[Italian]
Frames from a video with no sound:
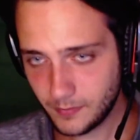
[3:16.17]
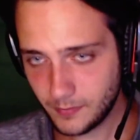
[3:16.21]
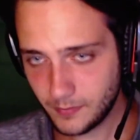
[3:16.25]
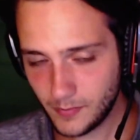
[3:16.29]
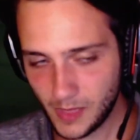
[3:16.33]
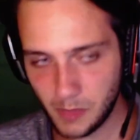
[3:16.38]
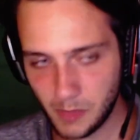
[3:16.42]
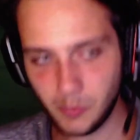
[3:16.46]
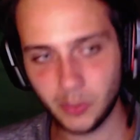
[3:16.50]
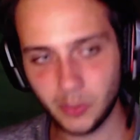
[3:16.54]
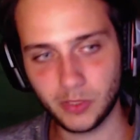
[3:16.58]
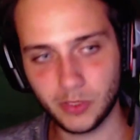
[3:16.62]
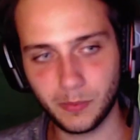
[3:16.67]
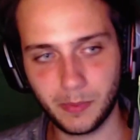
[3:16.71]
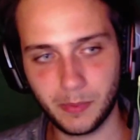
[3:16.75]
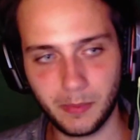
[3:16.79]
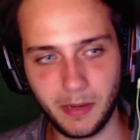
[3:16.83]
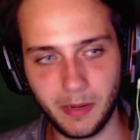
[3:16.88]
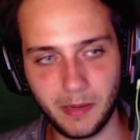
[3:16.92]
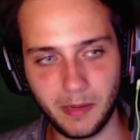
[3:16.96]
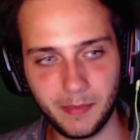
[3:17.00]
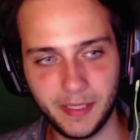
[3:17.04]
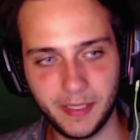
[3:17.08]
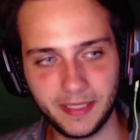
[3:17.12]
molto
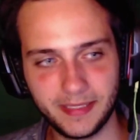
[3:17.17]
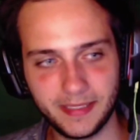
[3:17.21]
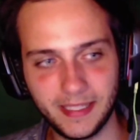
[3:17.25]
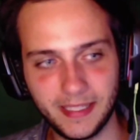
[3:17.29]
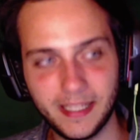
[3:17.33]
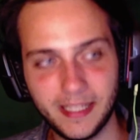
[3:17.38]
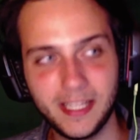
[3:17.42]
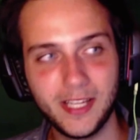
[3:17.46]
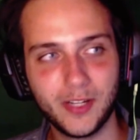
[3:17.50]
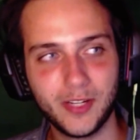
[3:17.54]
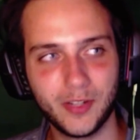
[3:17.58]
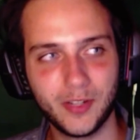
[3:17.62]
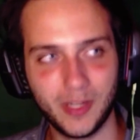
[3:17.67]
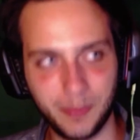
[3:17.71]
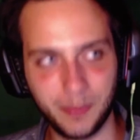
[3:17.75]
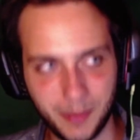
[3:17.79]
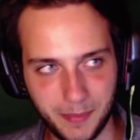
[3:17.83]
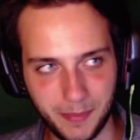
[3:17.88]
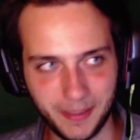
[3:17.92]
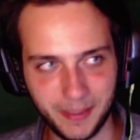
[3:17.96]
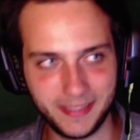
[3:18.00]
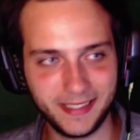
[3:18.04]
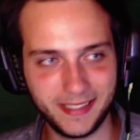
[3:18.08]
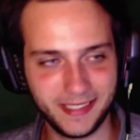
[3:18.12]
probabilmente con la
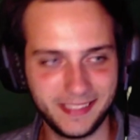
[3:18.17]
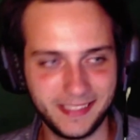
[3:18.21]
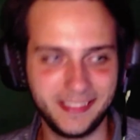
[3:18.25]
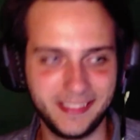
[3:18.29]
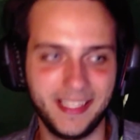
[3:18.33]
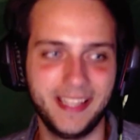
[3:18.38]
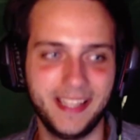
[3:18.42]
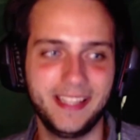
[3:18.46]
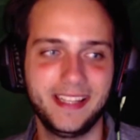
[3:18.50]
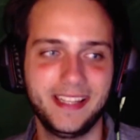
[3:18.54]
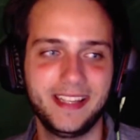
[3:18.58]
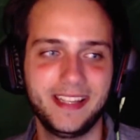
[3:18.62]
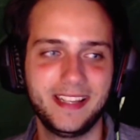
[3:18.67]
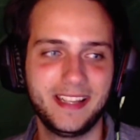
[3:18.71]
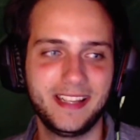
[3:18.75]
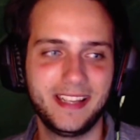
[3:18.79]
prima tier 6,